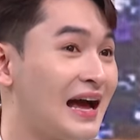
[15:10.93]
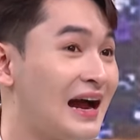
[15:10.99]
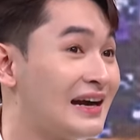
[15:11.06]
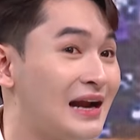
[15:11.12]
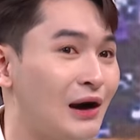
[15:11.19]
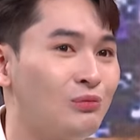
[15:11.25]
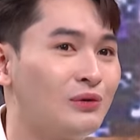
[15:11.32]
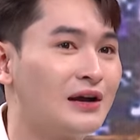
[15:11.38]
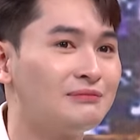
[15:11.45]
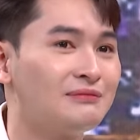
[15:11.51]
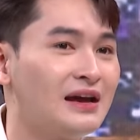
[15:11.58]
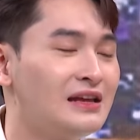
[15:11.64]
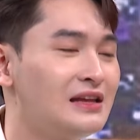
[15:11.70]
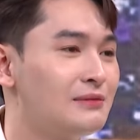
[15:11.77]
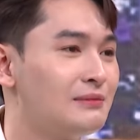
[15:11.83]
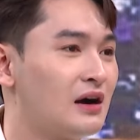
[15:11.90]
tăng động cách
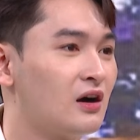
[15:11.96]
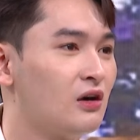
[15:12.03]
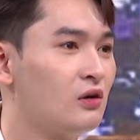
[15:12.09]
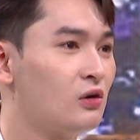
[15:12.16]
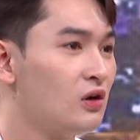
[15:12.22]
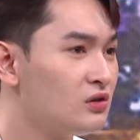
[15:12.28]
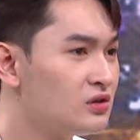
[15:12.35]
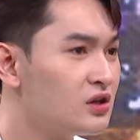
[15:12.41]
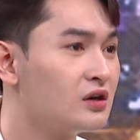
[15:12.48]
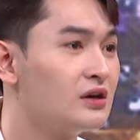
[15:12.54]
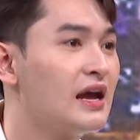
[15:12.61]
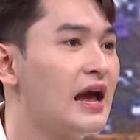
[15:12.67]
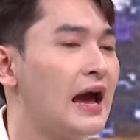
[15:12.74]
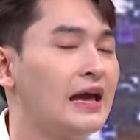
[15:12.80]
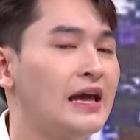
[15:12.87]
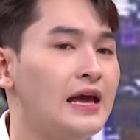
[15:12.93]
mấy nhưng mà có những
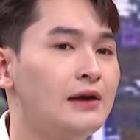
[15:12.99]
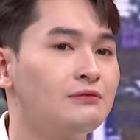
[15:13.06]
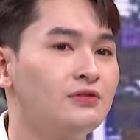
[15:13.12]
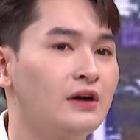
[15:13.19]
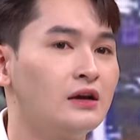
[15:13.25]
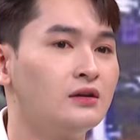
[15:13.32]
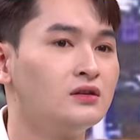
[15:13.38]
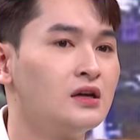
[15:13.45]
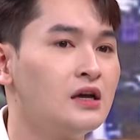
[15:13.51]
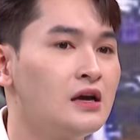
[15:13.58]
ngày em phải